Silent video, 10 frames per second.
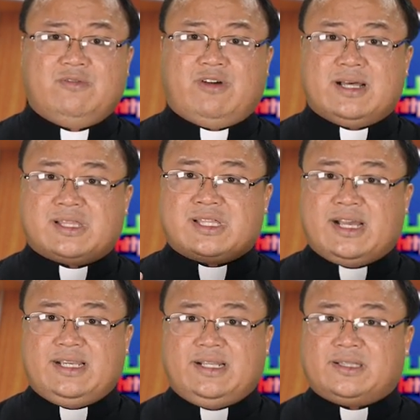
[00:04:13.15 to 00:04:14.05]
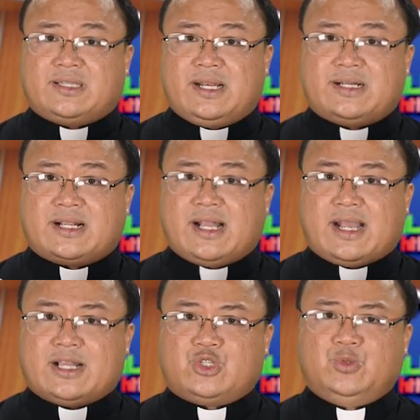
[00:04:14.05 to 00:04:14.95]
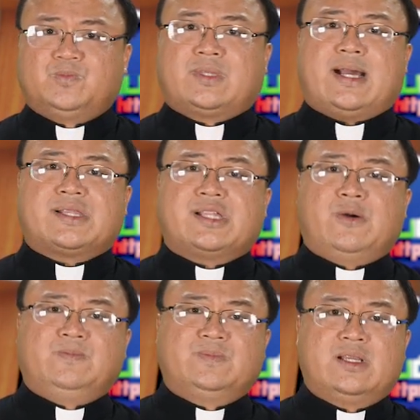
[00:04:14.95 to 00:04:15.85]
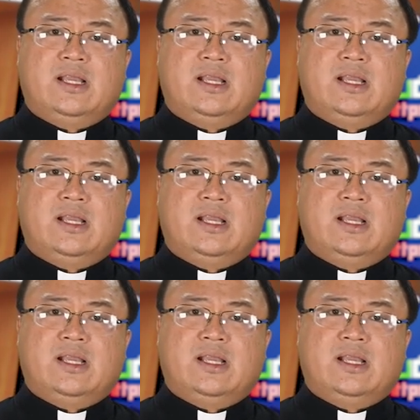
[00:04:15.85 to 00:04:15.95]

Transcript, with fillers: và dạy tất cả chúng ta sống.